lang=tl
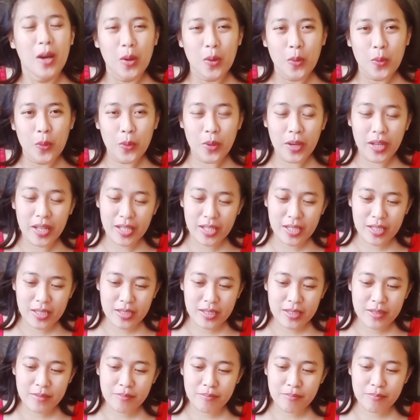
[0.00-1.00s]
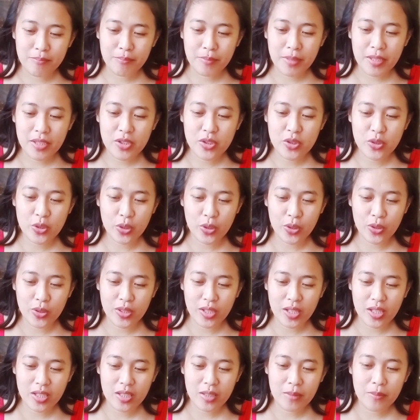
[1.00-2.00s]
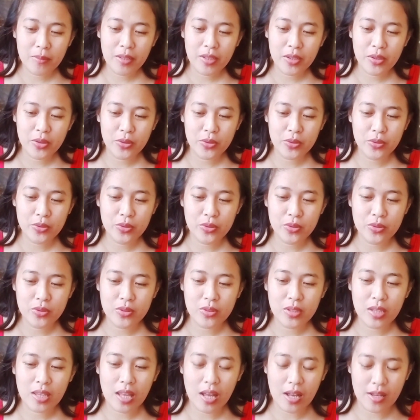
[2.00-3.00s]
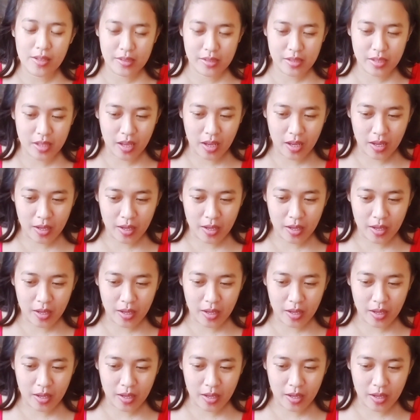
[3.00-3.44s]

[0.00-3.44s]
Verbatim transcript: Well, medyo nag-iba yung lasa.